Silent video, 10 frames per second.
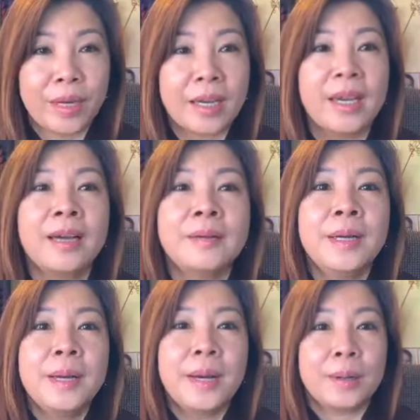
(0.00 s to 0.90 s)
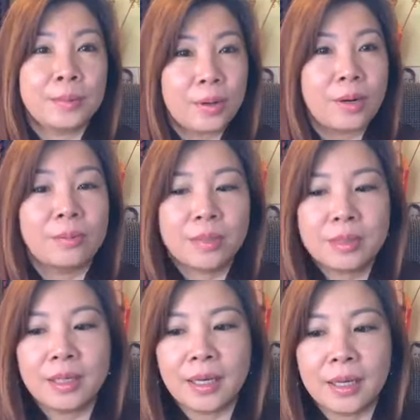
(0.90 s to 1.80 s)
okay? cũng có công đức
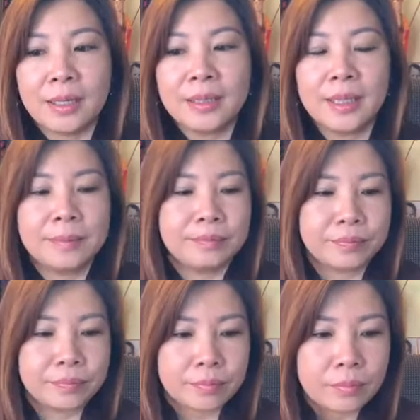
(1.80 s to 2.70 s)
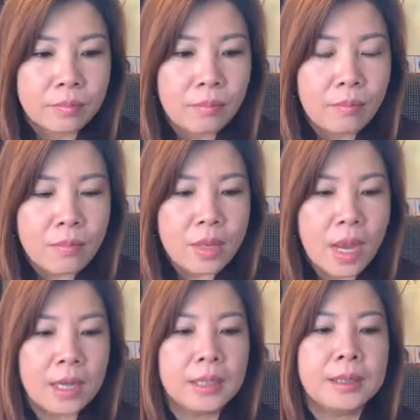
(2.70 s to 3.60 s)
rất là lớn ha
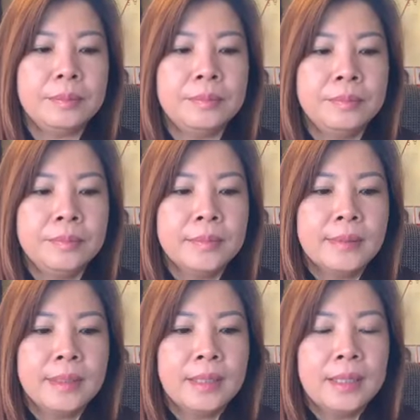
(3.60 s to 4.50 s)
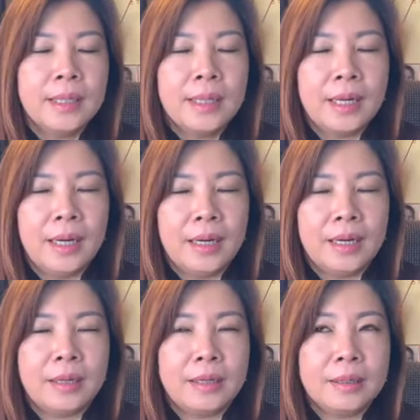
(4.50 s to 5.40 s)
um,
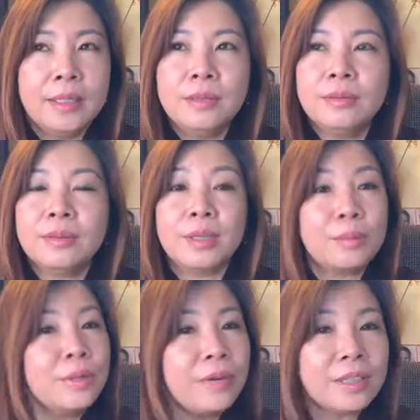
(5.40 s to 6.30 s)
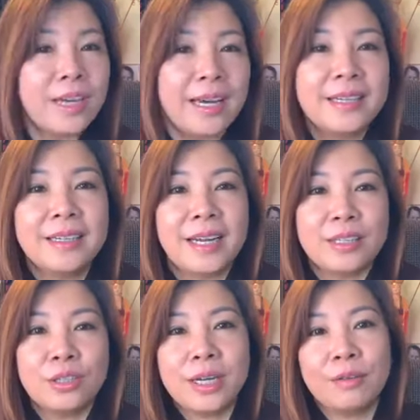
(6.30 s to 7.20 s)
à, nếu giống như vân kể đó là
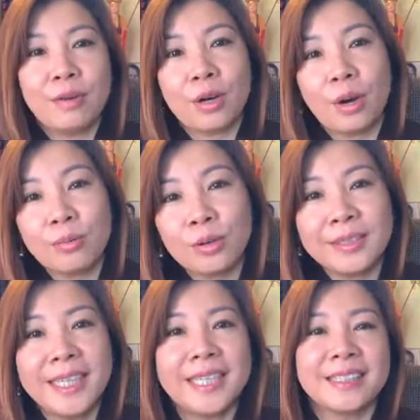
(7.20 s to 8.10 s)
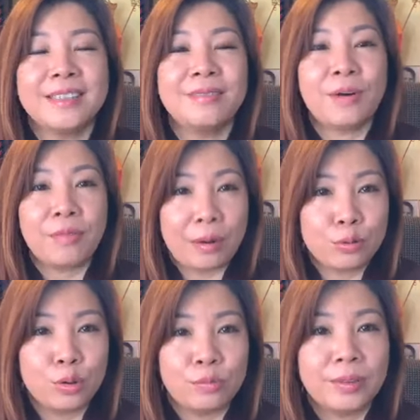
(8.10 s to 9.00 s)
trước đây vân không có tiền thì vân vào
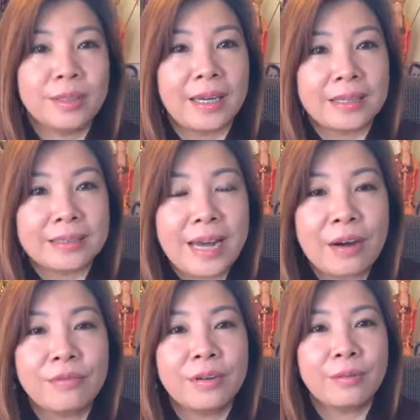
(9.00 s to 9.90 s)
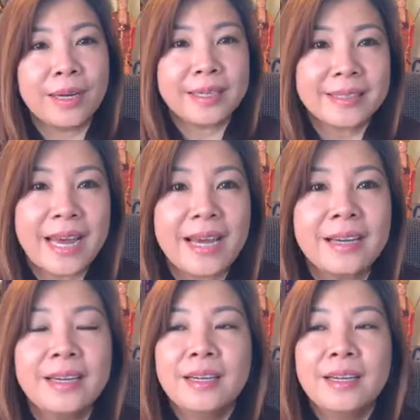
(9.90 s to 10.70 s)
chùa vân lặt rau vân quét rác